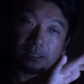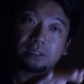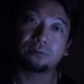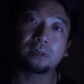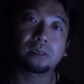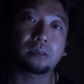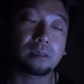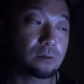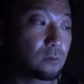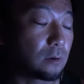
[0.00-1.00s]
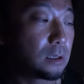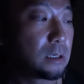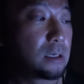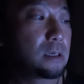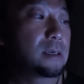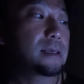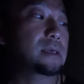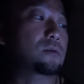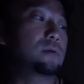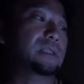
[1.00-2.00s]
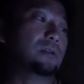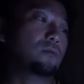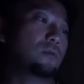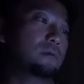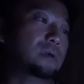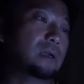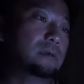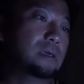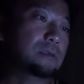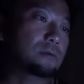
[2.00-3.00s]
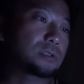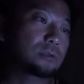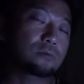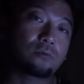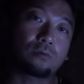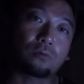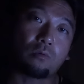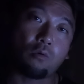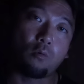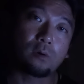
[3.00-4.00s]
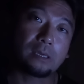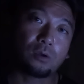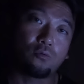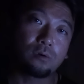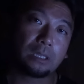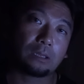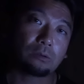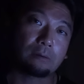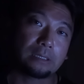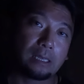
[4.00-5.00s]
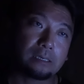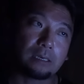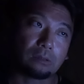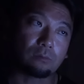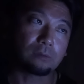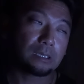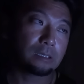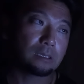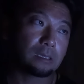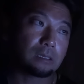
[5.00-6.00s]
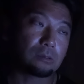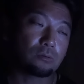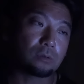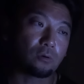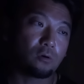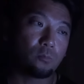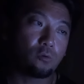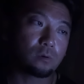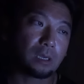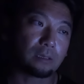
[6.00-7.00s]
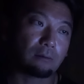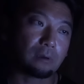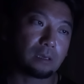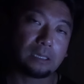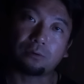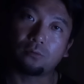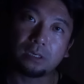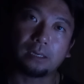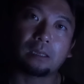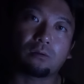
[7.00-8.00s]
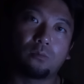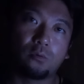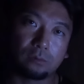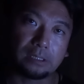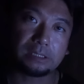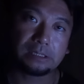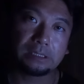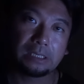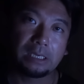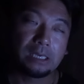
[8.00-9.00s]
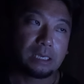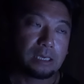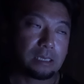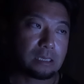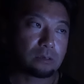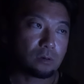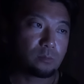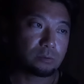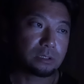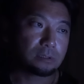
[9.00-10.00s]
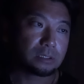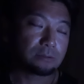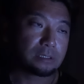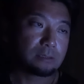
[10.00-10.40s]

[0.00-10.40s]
出しているわけだけど、えー、こういったところを考えると中国の攻撃を起きたのではないかというね、えー、いうふうに思う方はかなり多いかなと思うんです。えー、これももちろん私は